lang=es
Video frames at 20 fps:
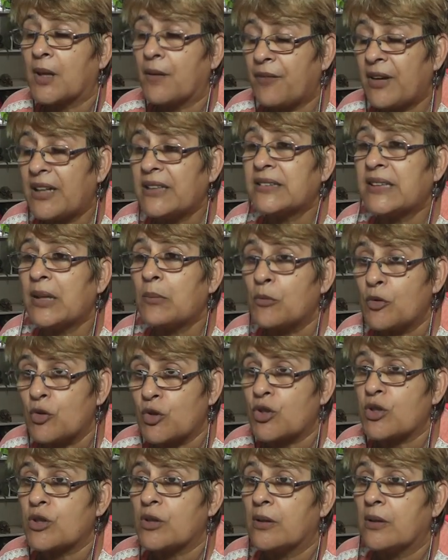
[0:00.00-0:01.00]
falta
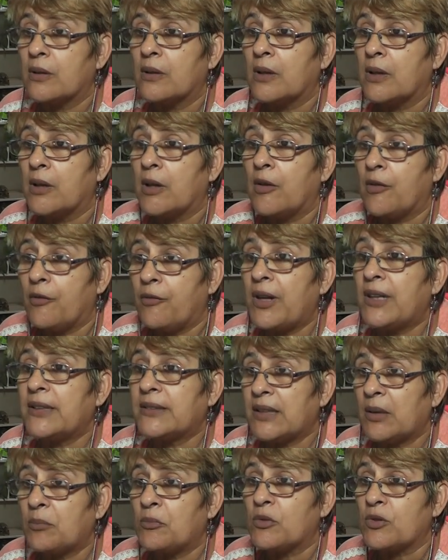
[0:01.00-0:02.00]
mucho,
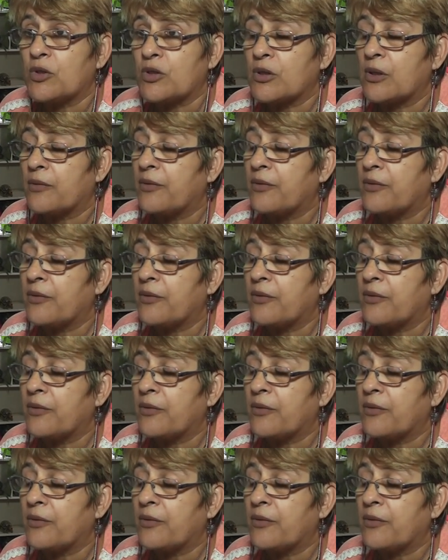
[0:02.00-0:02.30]
falta mucho,